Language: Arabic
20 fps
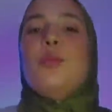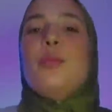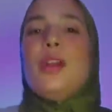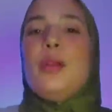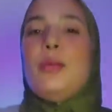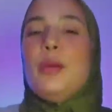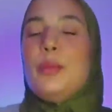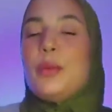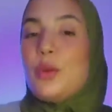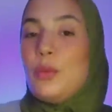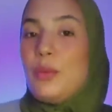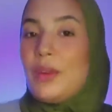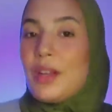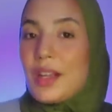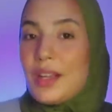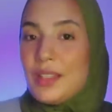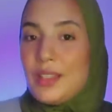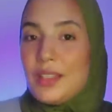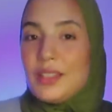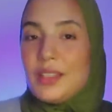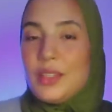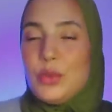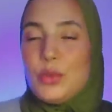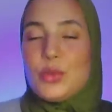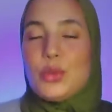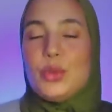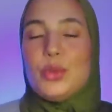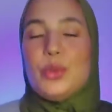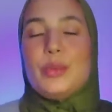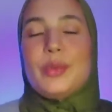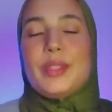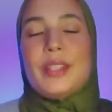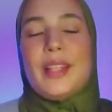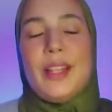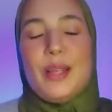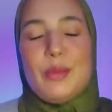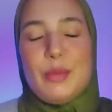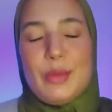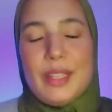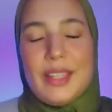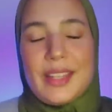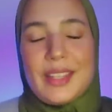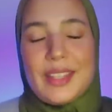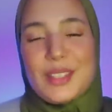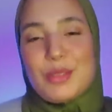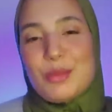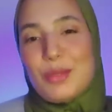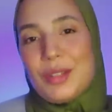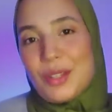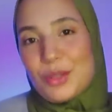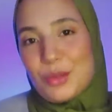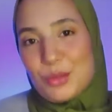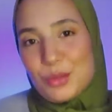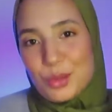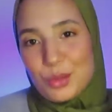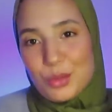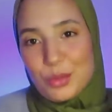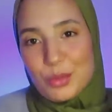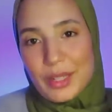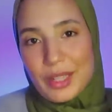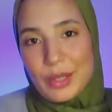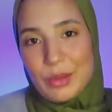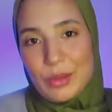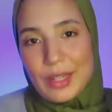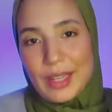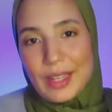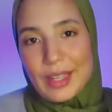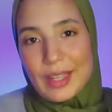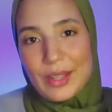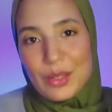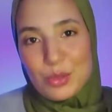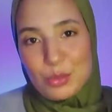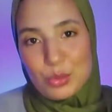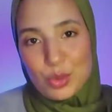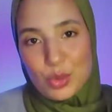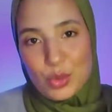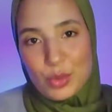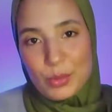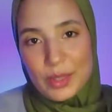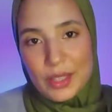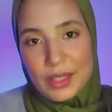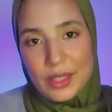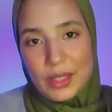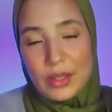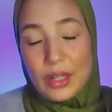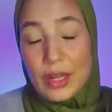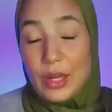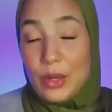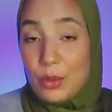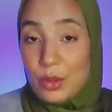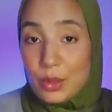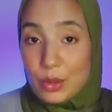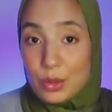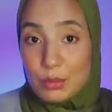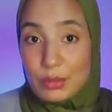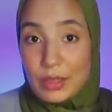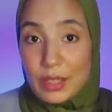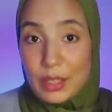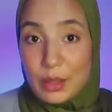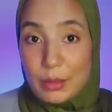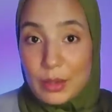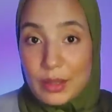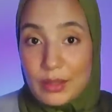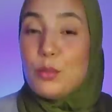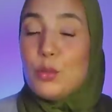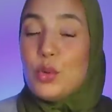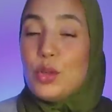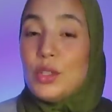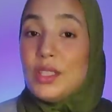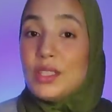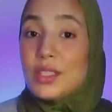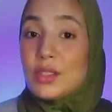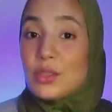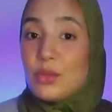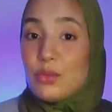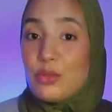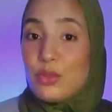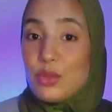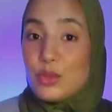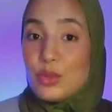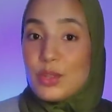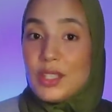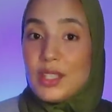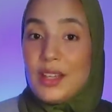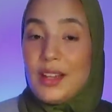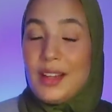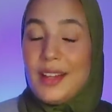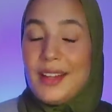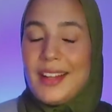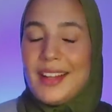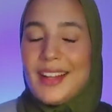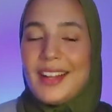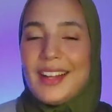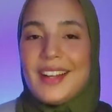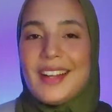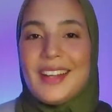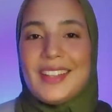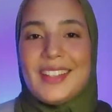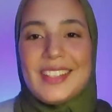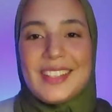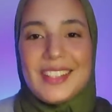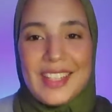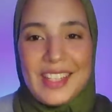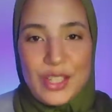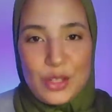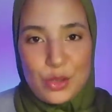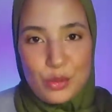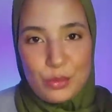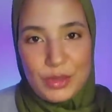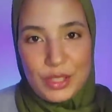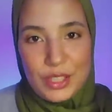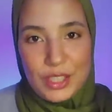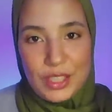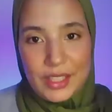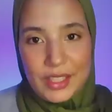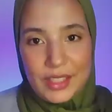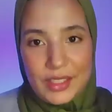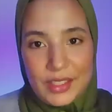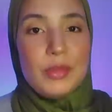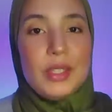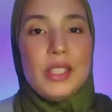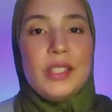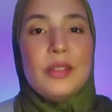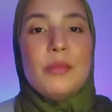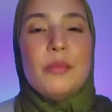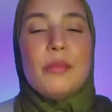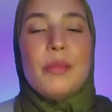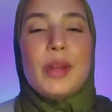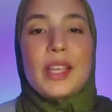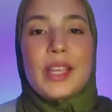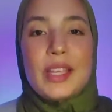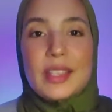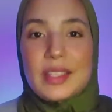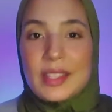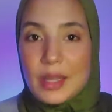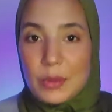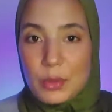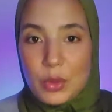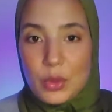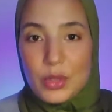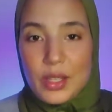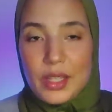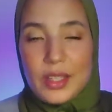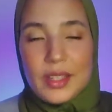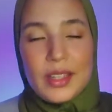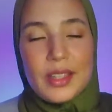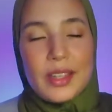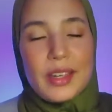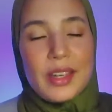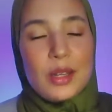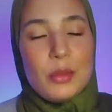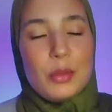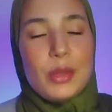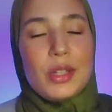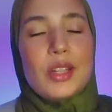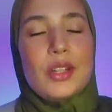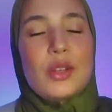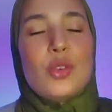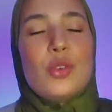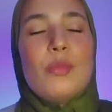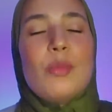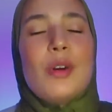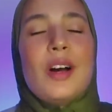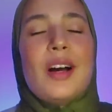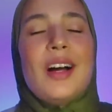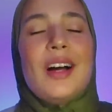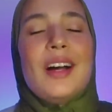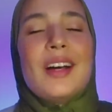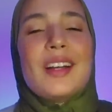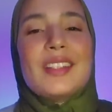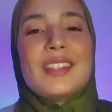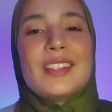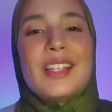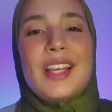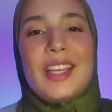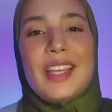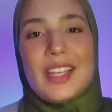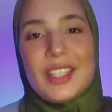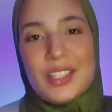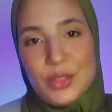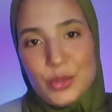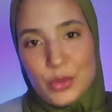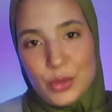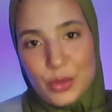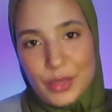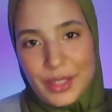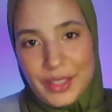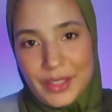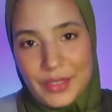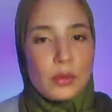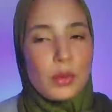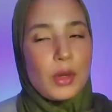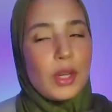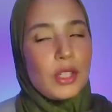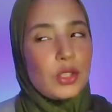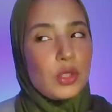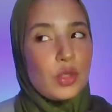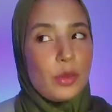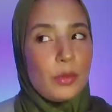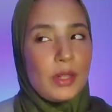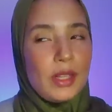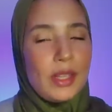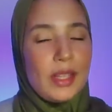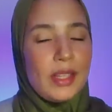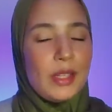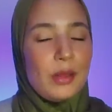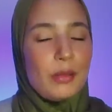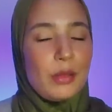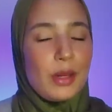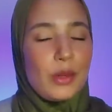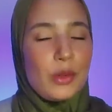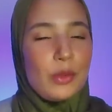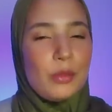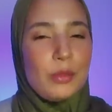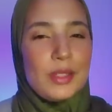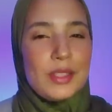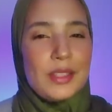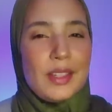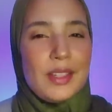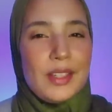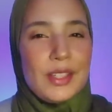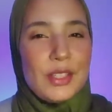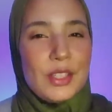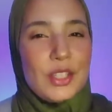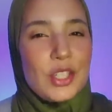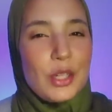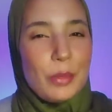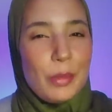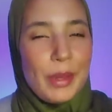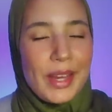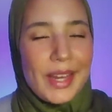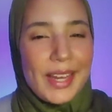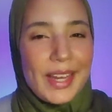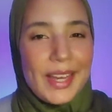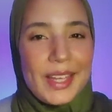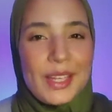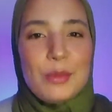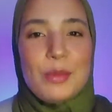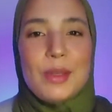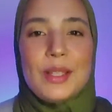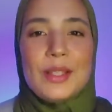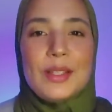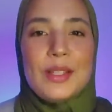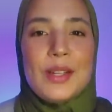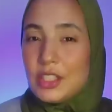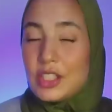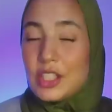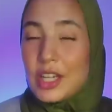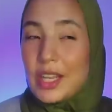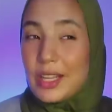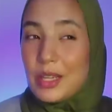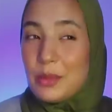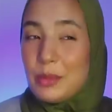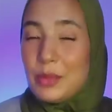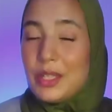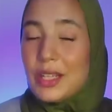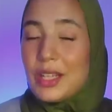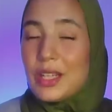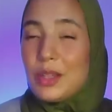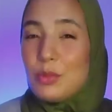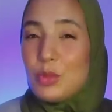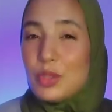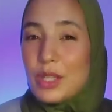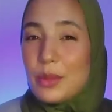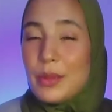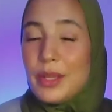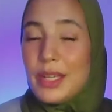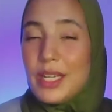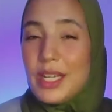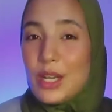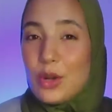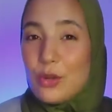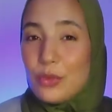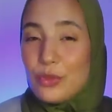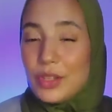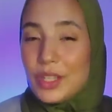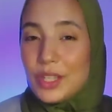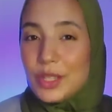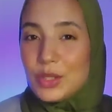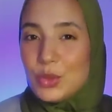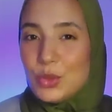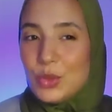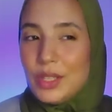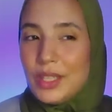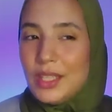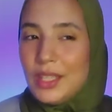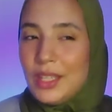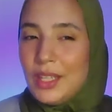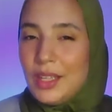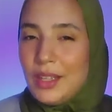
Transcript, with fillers: ومرحبا بكم على قناتنا اليوتيوب سلام ليك كنتمنى انكم تكونوا بخير وعلى خير اموركم هانيه واحوالكم طيبه مؤنستكم في الكوزينه عادت اليكم من جديد منين ما كتابعوني كنبعث لكم احر تحيات جولي وخرجتكم هاد الايام راكم مازال شبه غائبين حيت اغلبيه المتابعين الاوفياء جولي